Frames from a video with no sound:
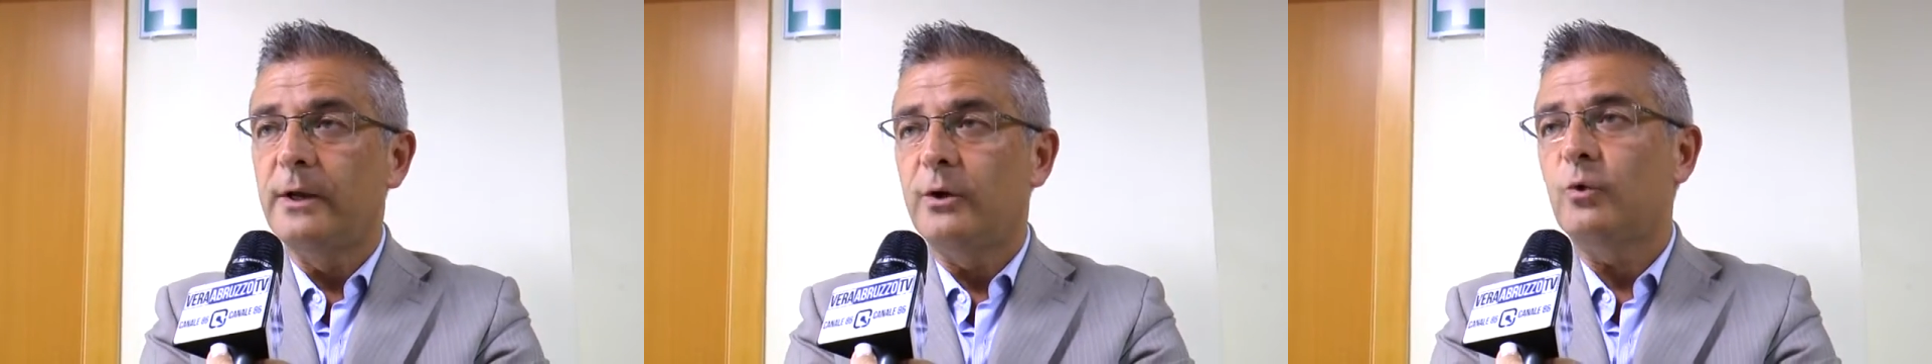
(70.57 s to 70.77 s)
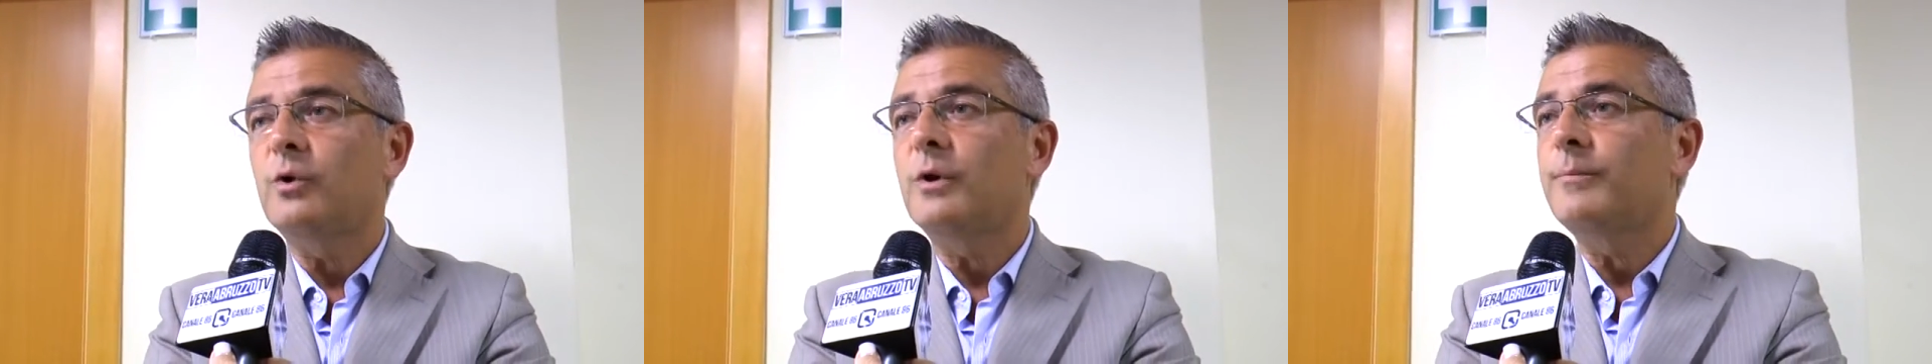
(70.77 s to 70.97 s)

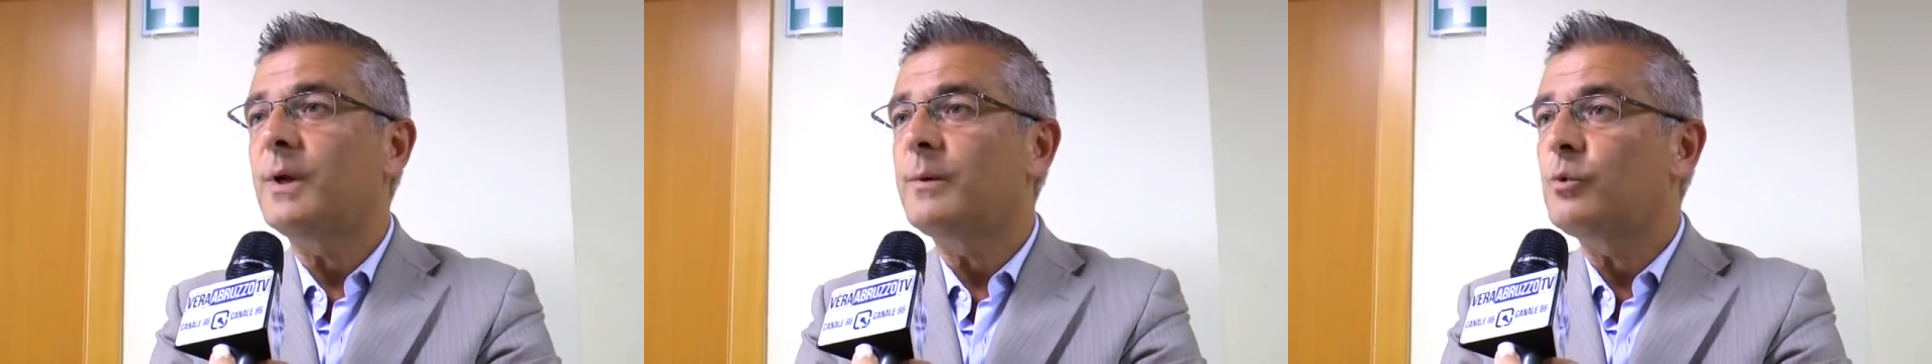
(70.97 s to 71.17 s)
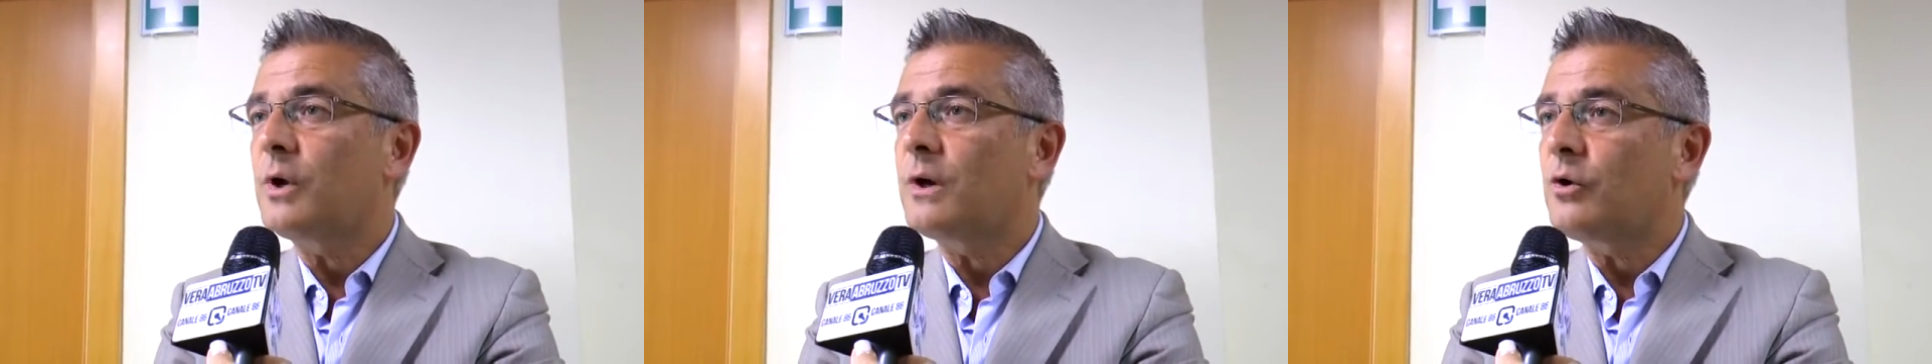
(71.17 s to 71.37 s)
noi
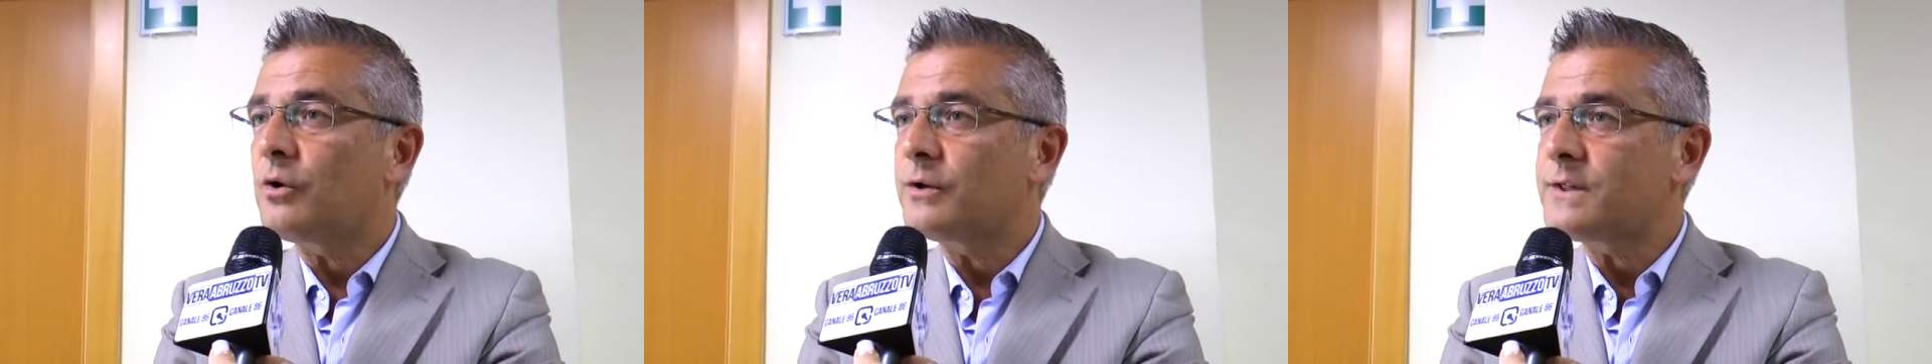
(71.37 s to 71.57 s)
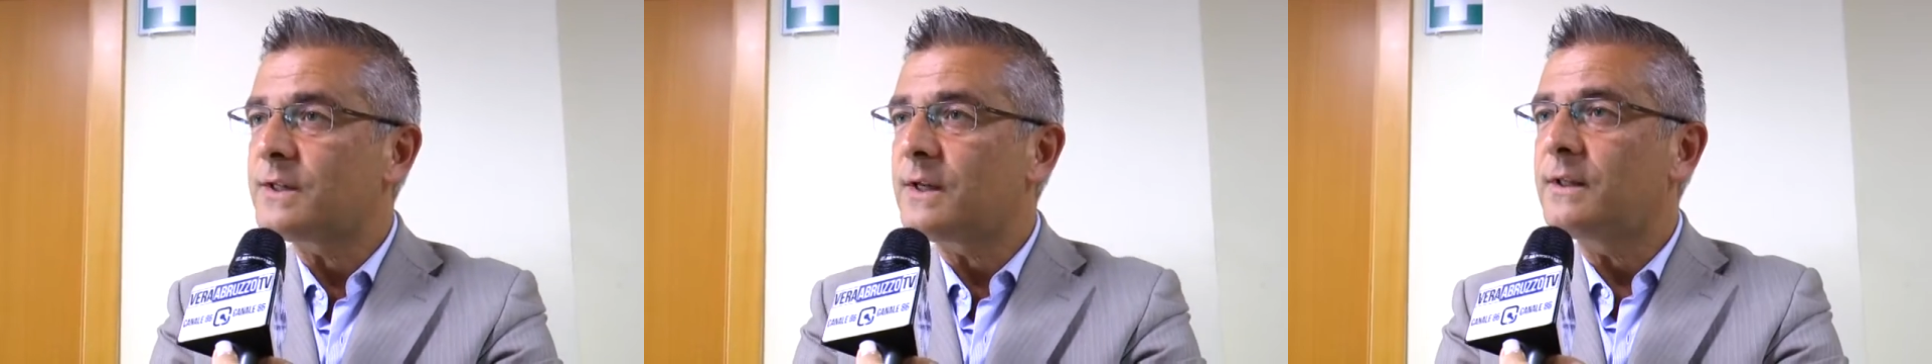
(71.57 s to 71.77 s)
abbiamo una
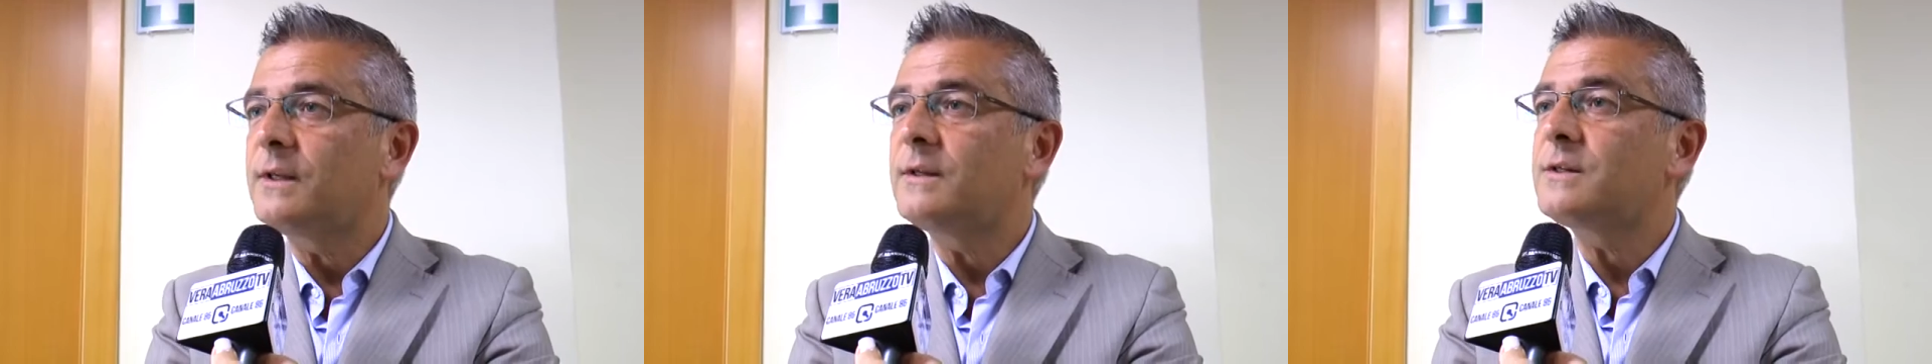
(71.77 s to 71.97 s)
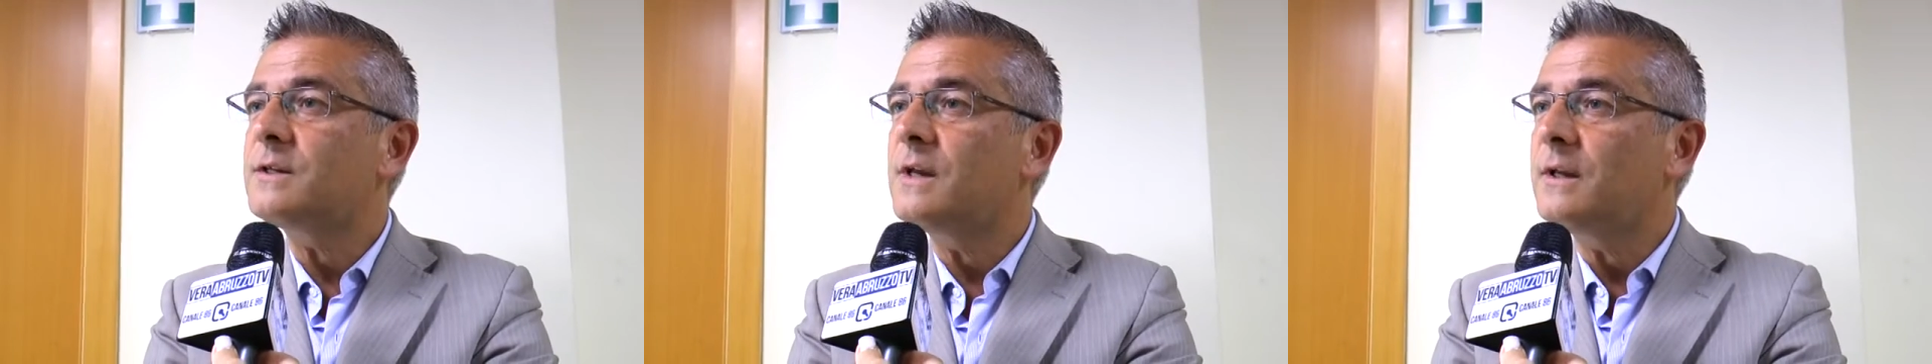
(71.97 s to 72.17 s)
costa
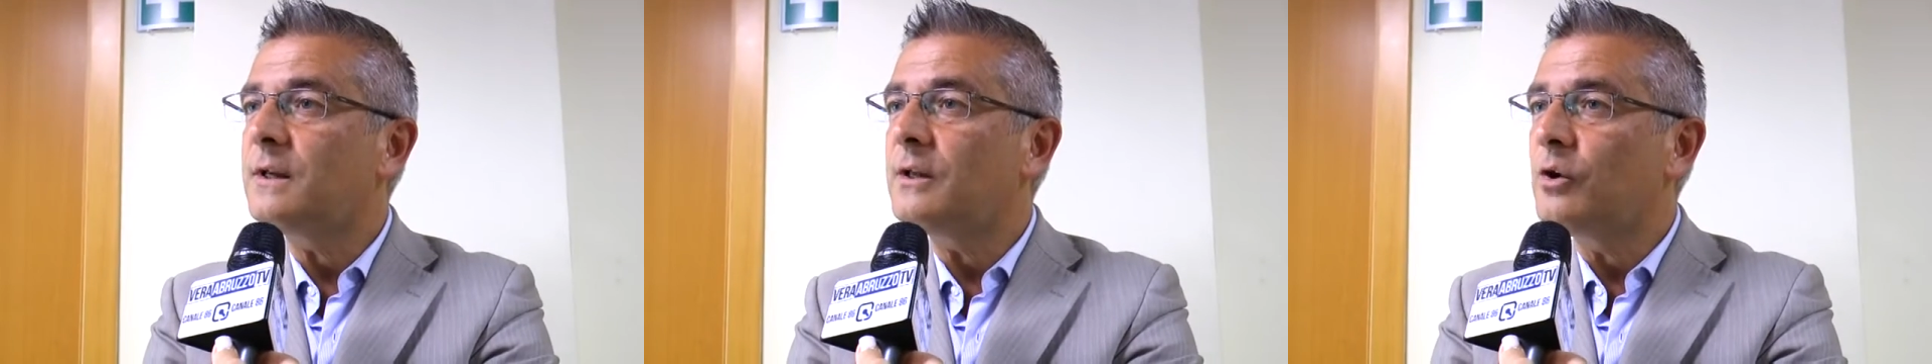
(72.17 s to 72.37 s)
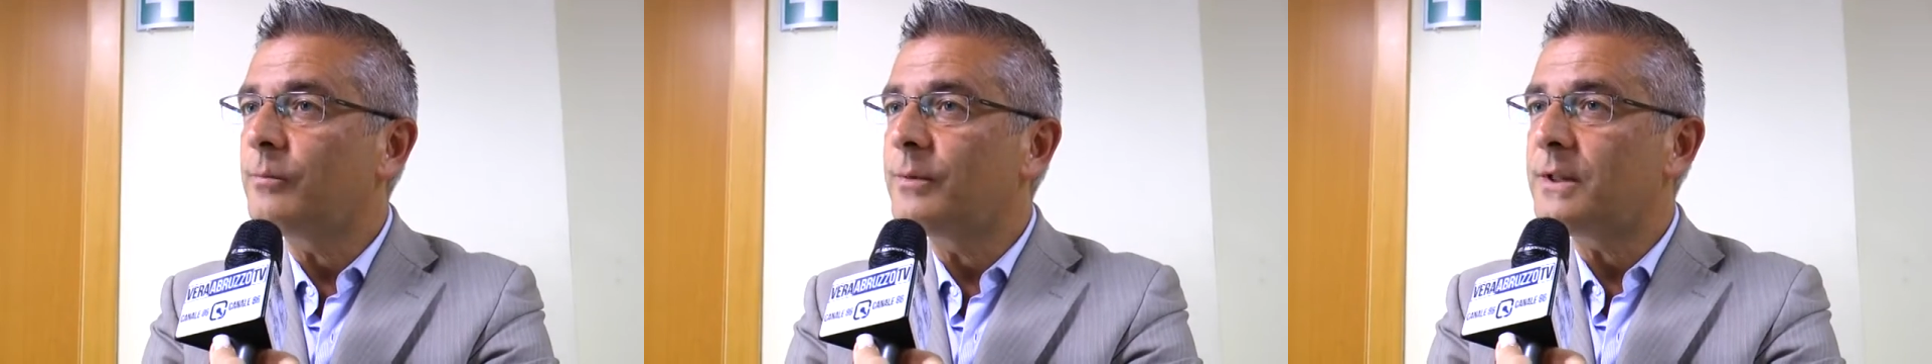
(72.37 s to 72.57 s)
di 6
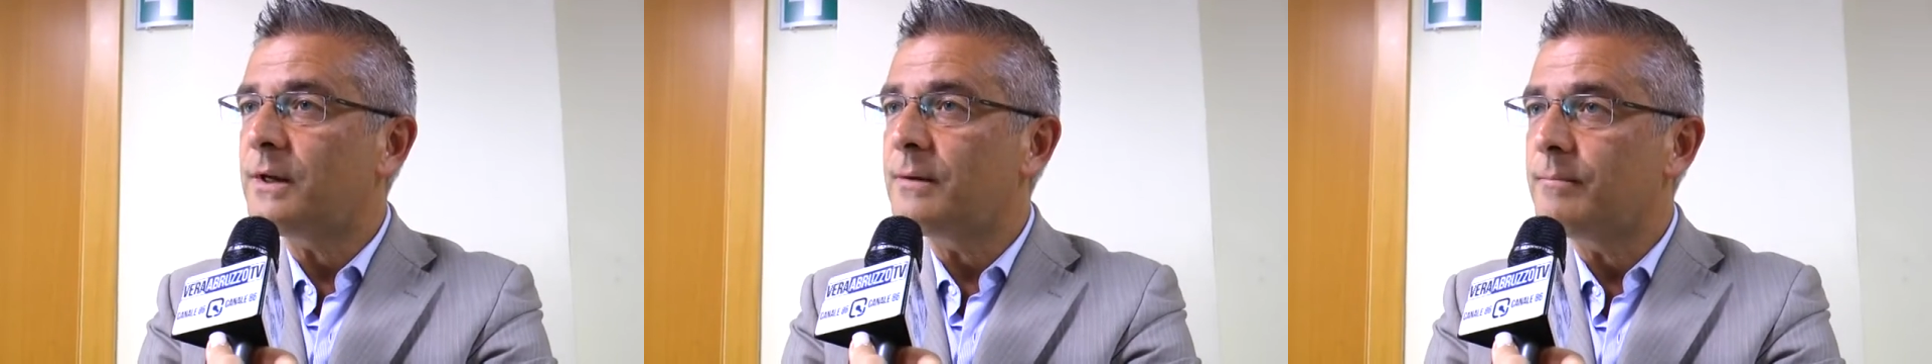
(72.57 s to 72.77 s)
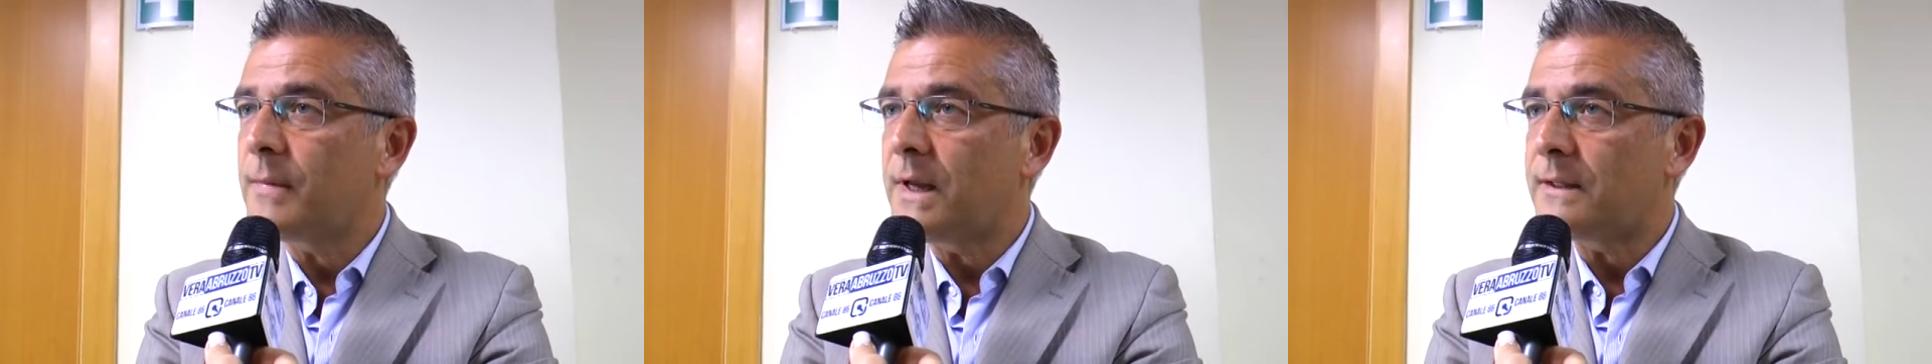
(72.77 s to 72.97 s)
km
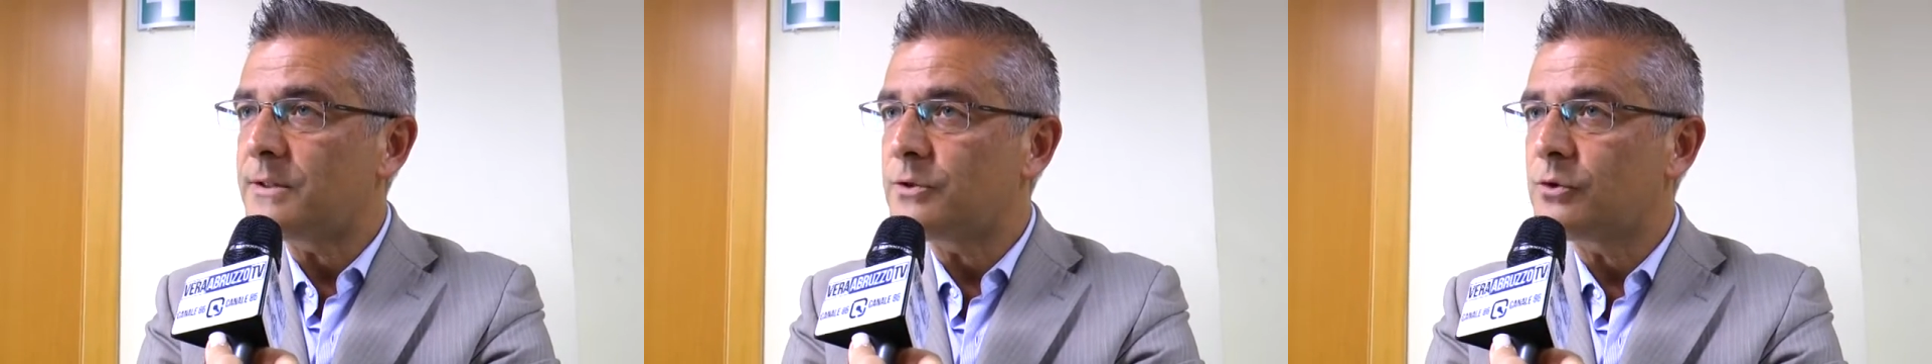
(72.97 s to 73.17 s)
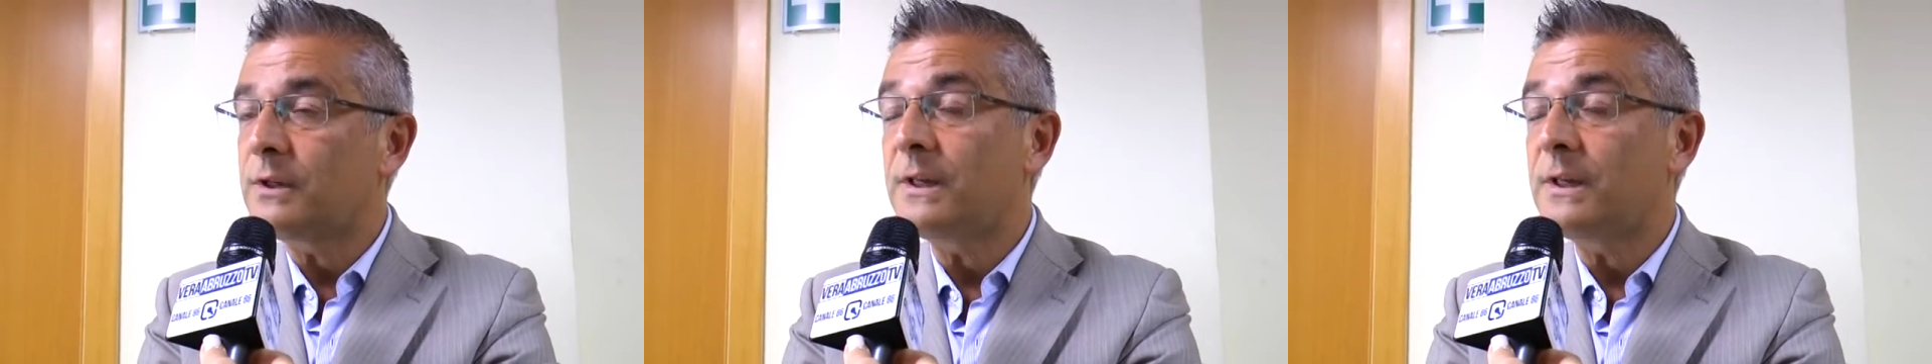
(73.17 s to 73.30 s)
e mezzo,